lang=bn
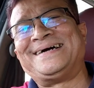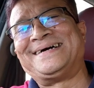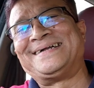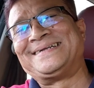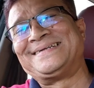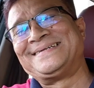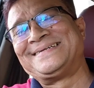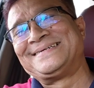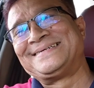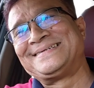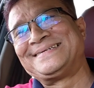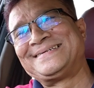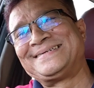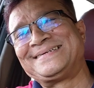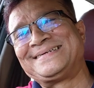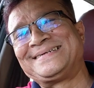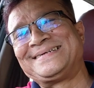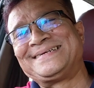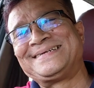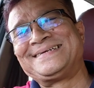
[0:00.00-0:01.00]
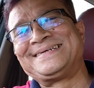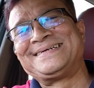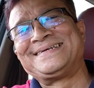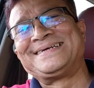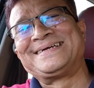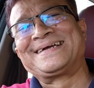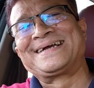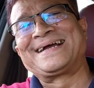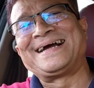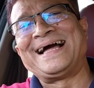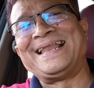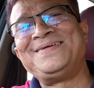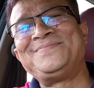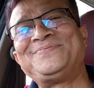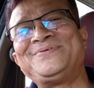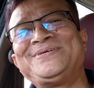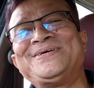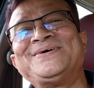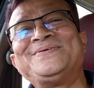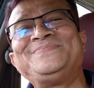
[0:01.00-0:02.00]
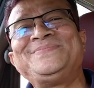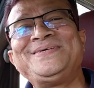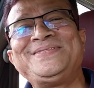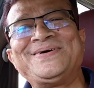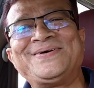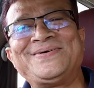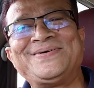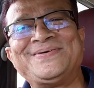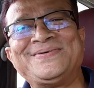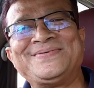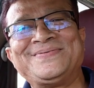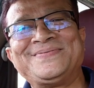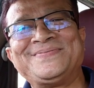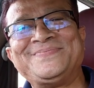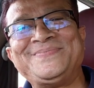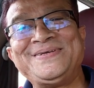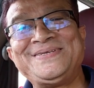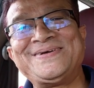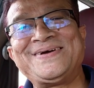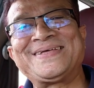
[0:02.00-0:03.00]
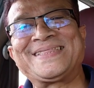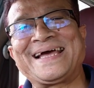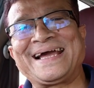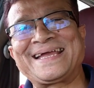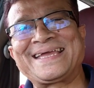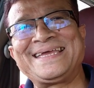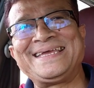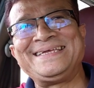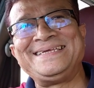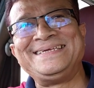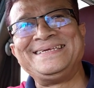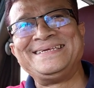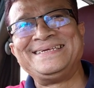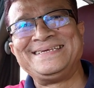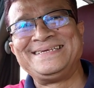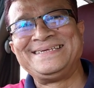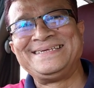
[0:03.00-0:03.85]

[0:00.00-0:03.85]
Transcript: আর কালী পূজা অবধি তো বিজয় থাকেই